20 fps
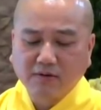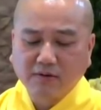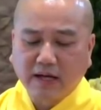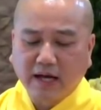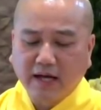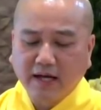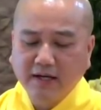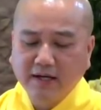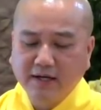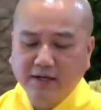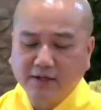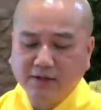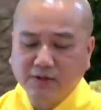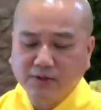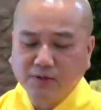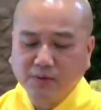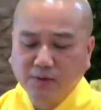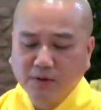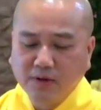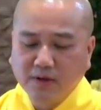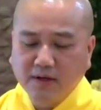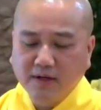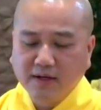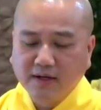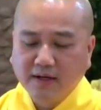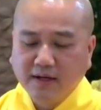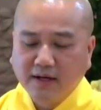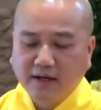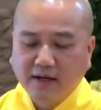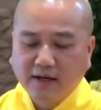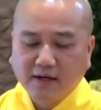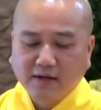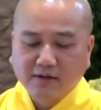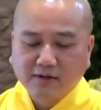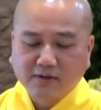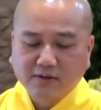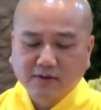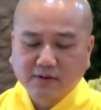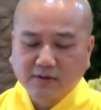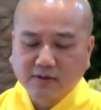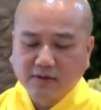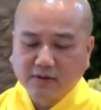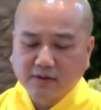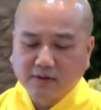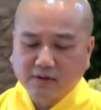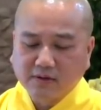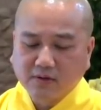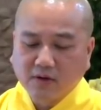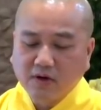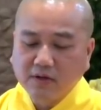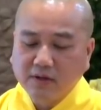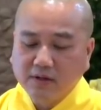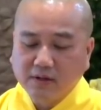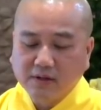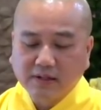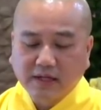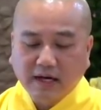để hình Chúa có được